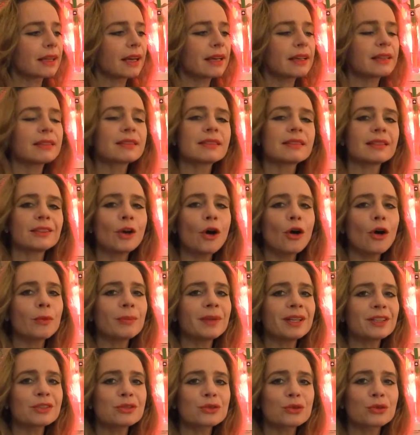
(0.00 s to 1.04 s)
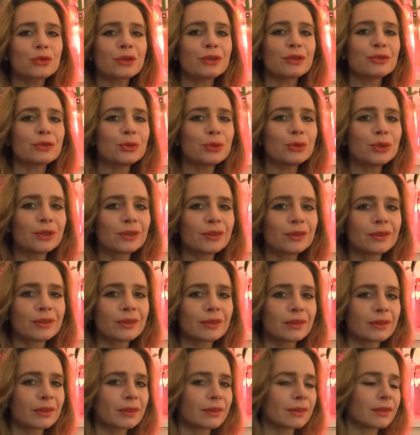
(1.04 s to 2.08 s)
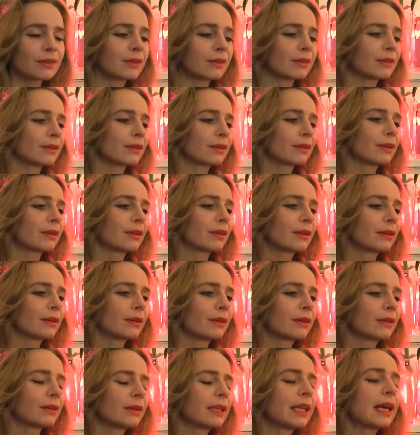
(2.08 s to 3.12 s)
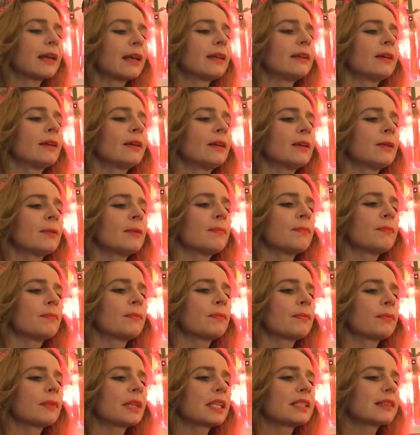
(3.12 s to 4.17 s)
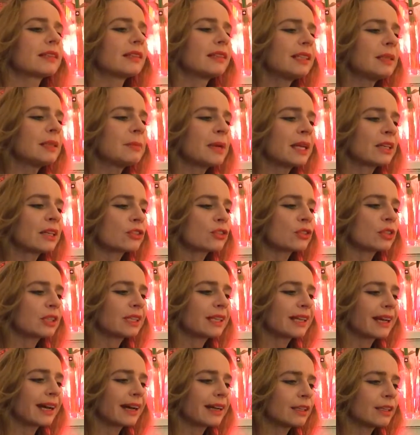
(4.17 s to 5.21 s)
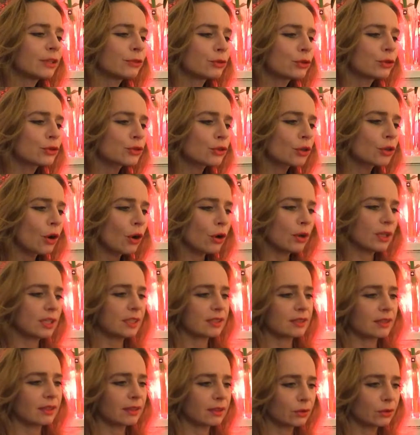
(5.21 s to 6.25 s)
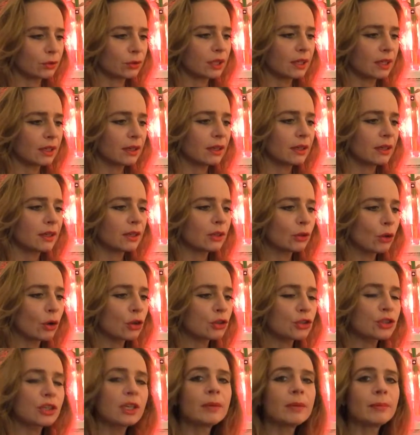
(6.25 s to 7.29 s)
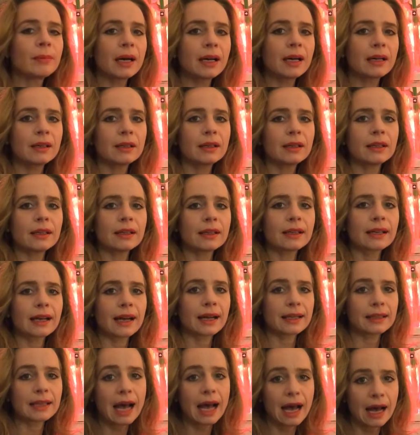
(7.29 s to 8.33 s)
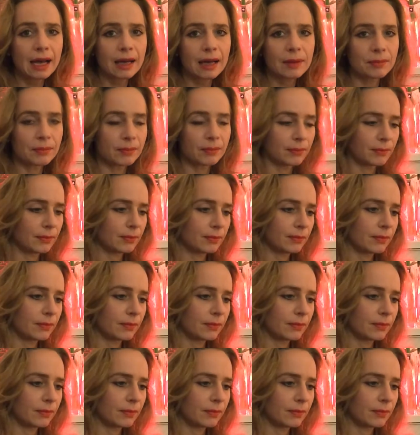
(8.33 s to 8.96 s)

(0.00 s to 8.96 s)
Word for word: leicht, sie noch mehr zu verwöhnen. Nein, es sind die Menschen, die keine Wünsche äußern oder noch schlimmer, keine haben.